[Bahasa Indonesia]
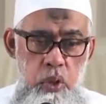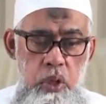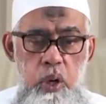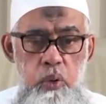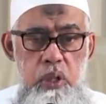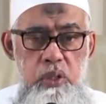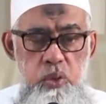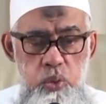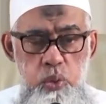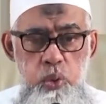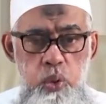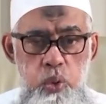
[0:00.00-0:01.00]
wa qaul
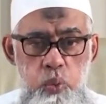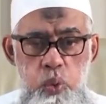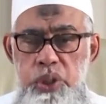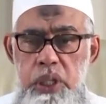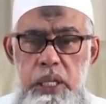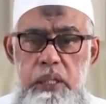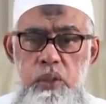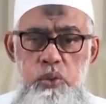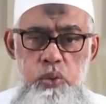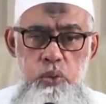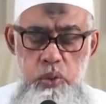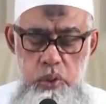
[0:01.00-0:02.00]
zur wa syahadat
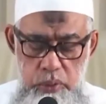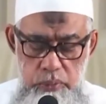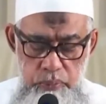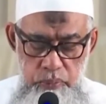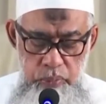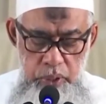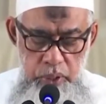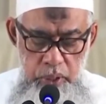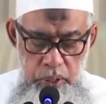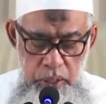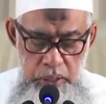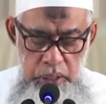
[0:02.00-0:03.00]
zur
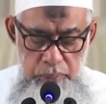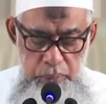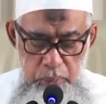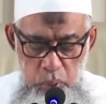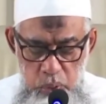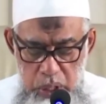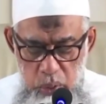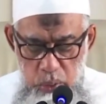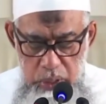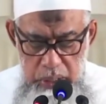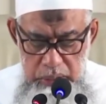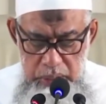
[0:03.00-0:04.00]
kata Nabi maukah aku